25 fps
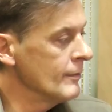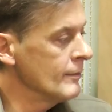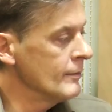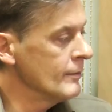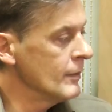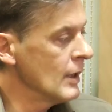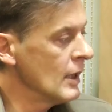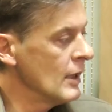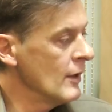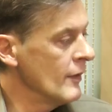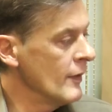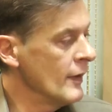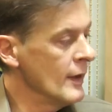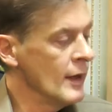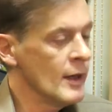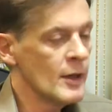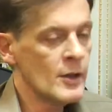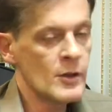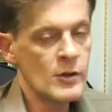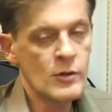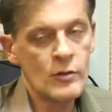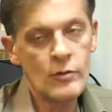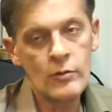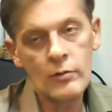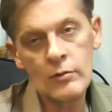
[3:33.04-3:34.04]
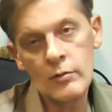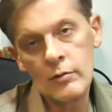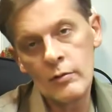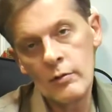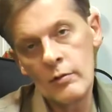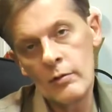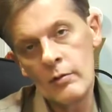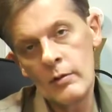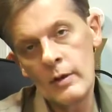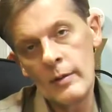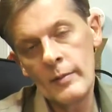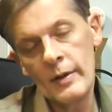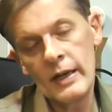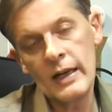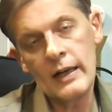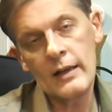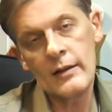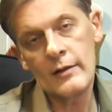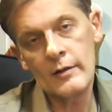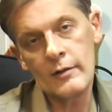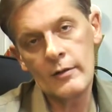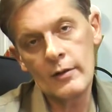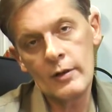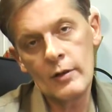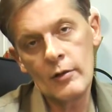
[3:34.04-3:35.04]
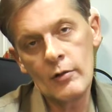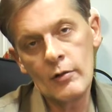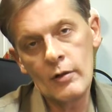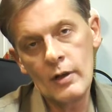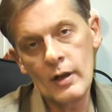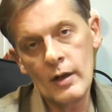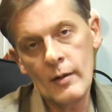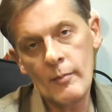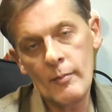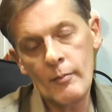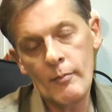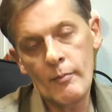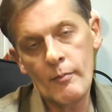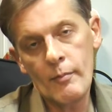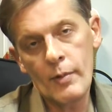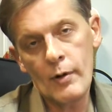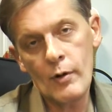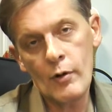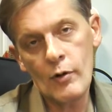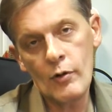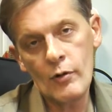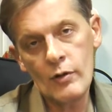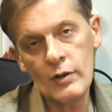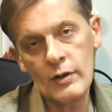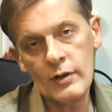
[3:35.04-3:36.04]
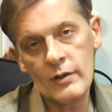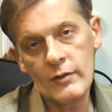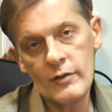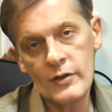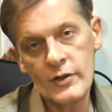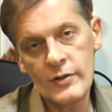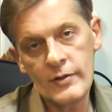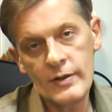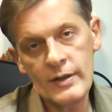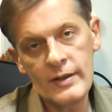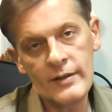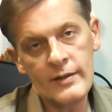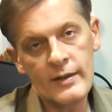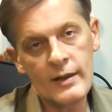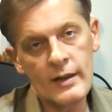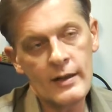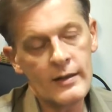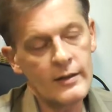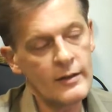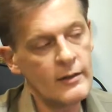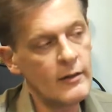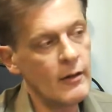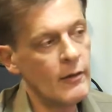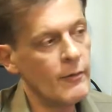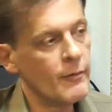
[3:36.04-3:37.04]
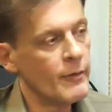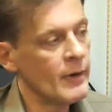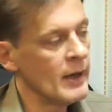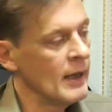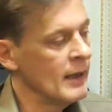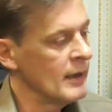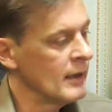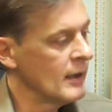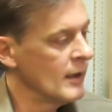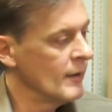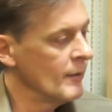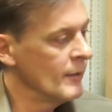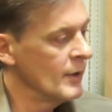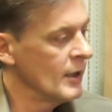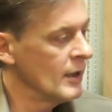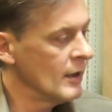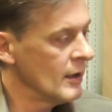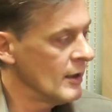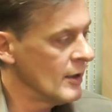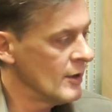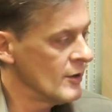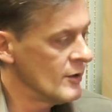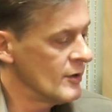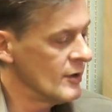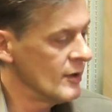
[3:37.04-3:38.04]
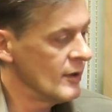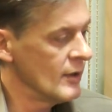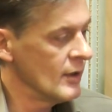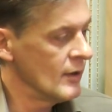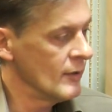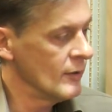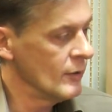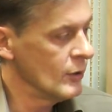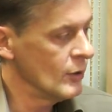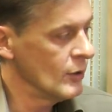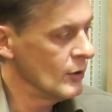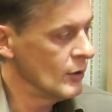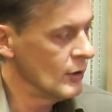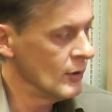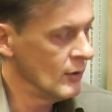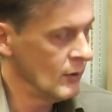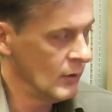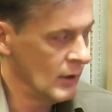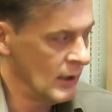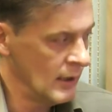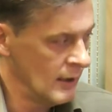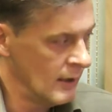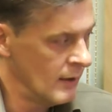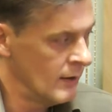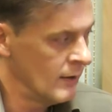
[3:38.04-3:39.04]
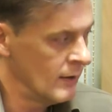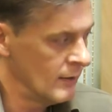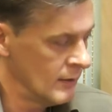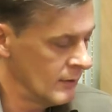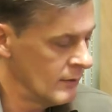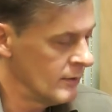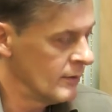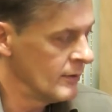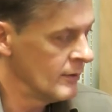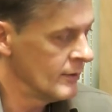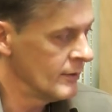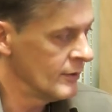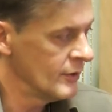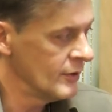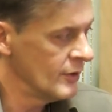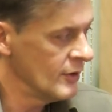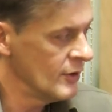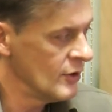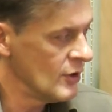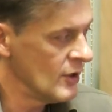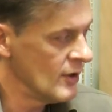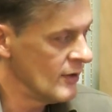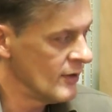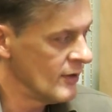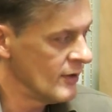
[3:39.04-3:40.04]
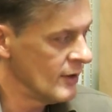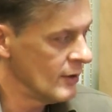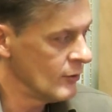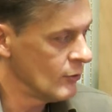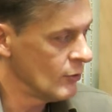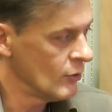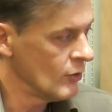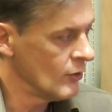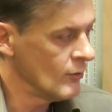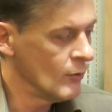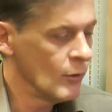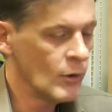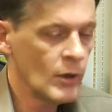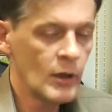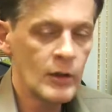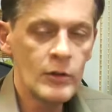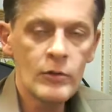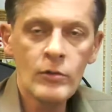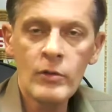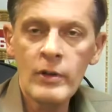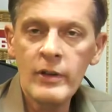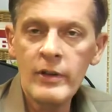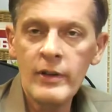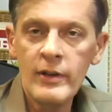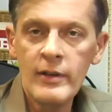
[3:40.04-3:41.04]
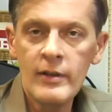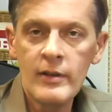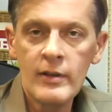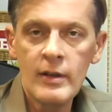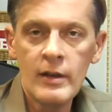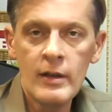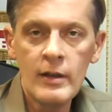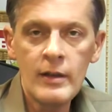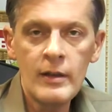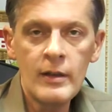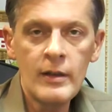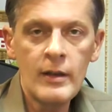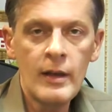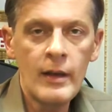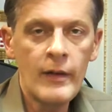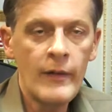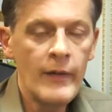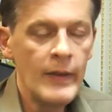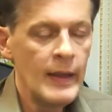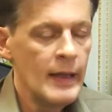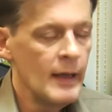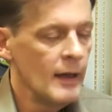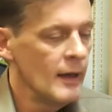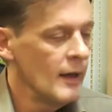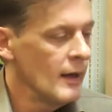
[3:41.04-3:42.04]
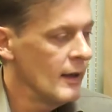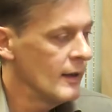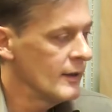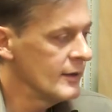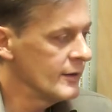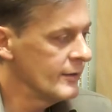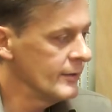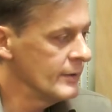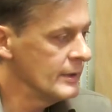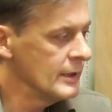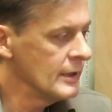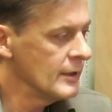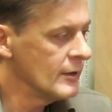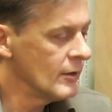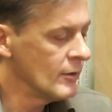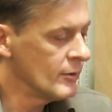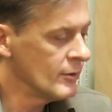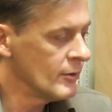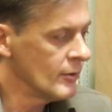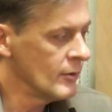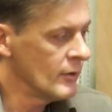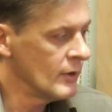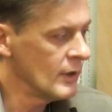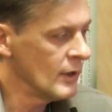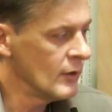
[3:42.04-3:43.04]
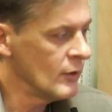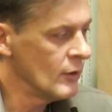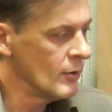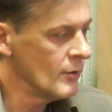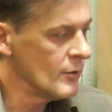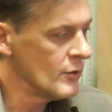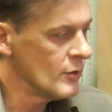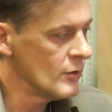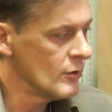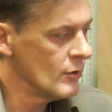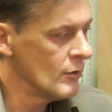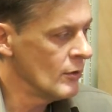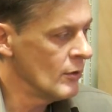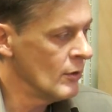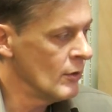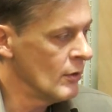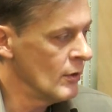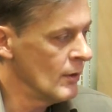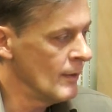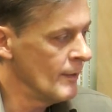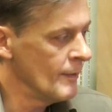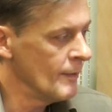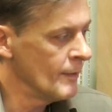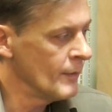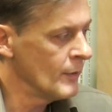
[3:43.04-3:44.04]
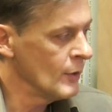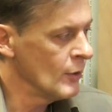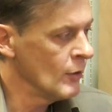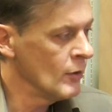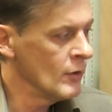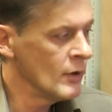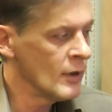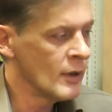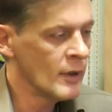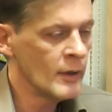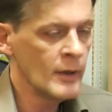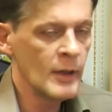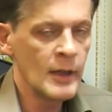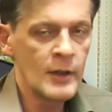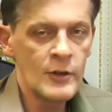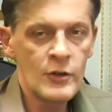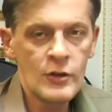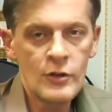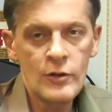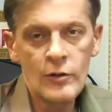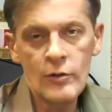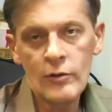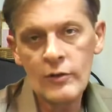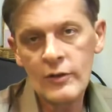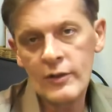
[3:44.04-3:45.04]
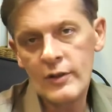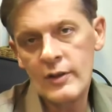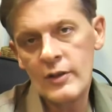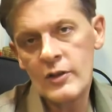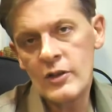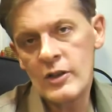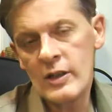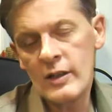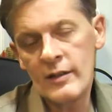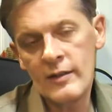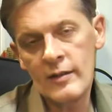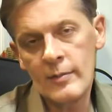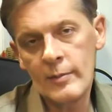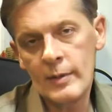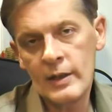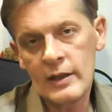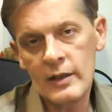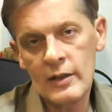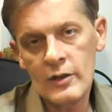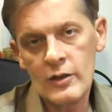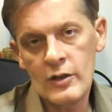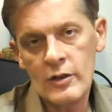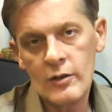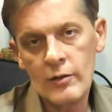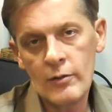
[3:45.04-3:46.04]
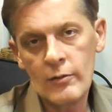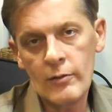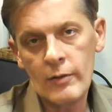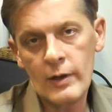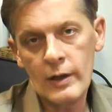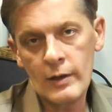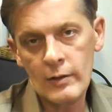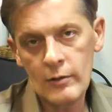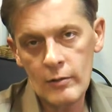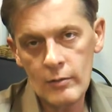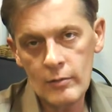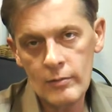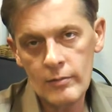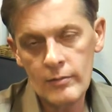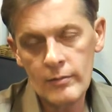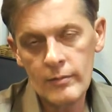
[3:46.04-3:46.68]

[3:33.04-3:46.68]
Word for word: продажу американского доллара против швейцарского франка. Мне кажется, это то а, сейчас статус-кво, который есть на рынке, свидетельствует о том, что доллар начнет снижаться по отношению к франку.